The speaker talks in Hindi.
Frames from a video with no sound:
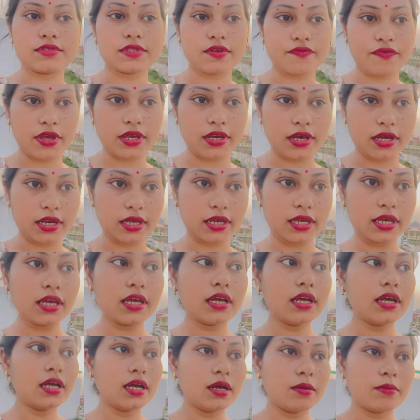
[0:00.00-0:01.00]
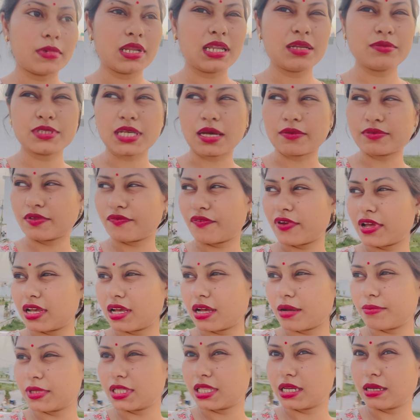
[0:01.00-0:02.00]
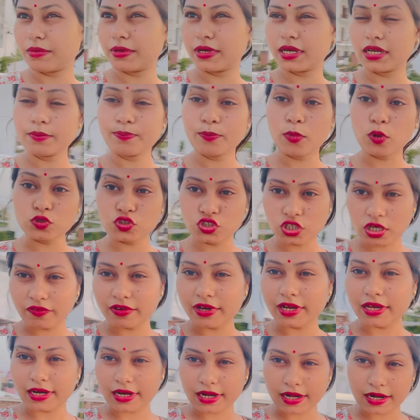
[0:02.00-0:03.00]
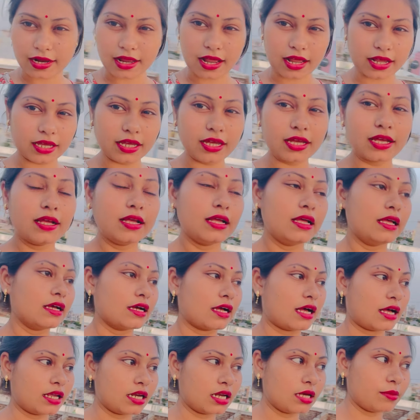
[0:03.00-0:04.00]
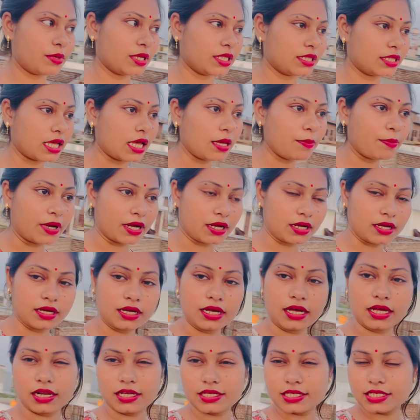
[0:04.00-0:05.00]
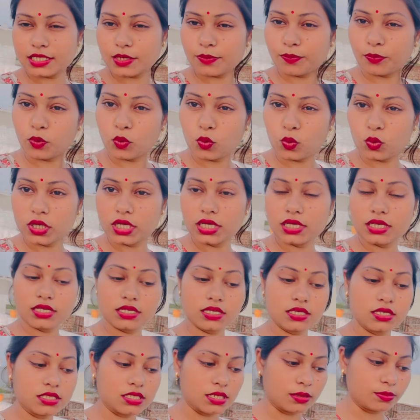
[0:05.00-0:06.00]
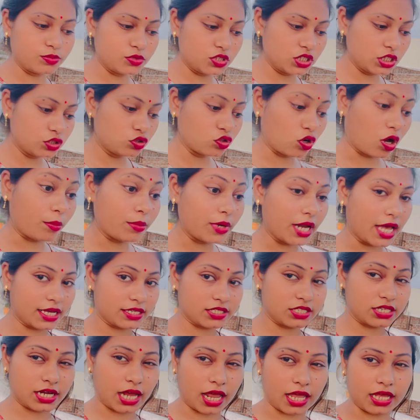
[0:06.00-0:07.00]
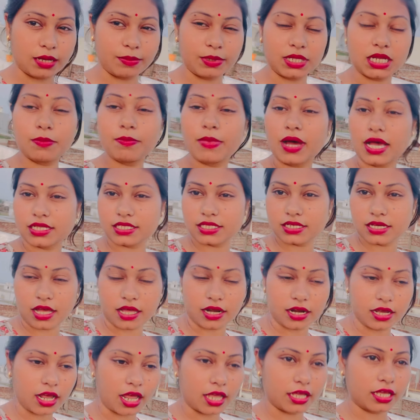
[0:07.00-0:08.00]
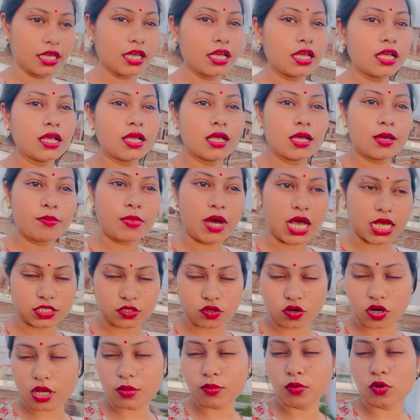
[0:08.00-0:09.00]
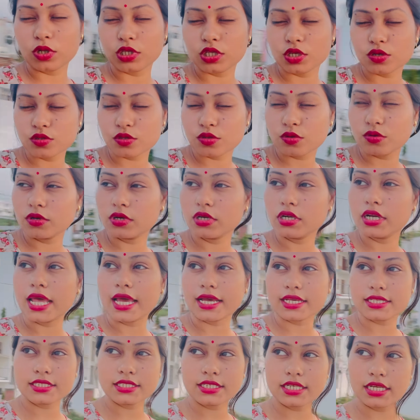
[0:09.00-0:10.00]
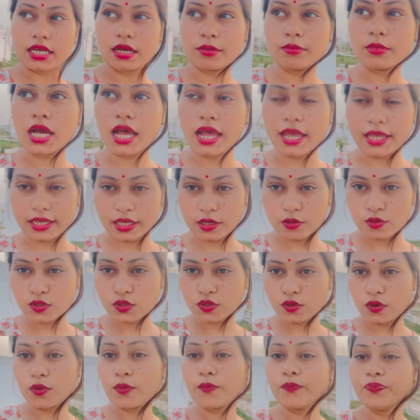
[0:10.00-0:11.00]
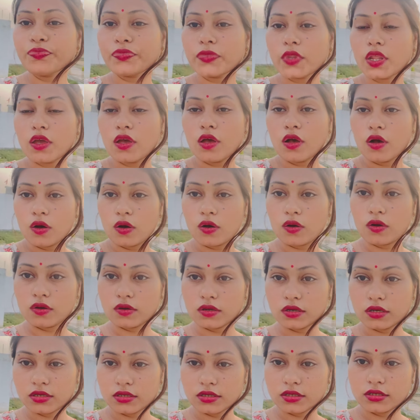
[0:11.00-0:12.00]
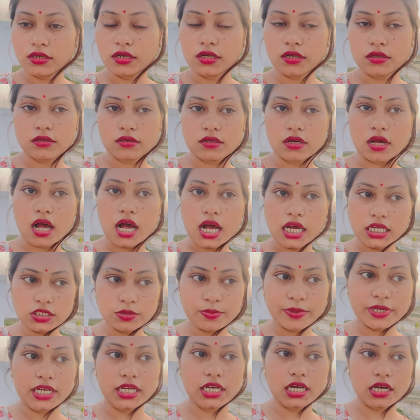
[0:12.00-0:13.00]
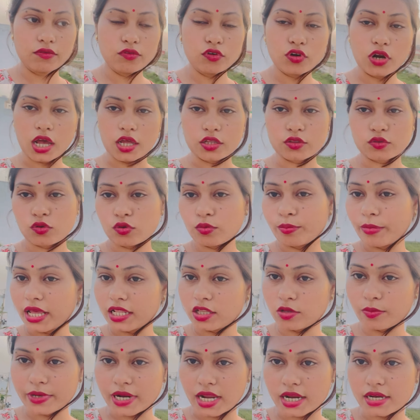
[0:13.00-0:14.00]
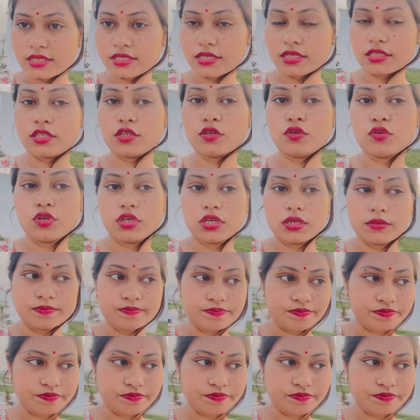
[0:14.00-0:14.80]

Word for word: सफाई करके मतलब साफ़ सफाई का मतलब है पोछा वगैरह लगा के खाना बनता है पक्का खाना जैसे पूरी सब्जी जो हम नेक्स्ट डे खाएंगे मतलब बासी खाना खाएंगे बासौड़ा बोलते हैं उसको नेक्स्ट डे हम खाएंगे उसको और आज बनेगा वो रात को मैं तो बना नहीं सकती क्योंकि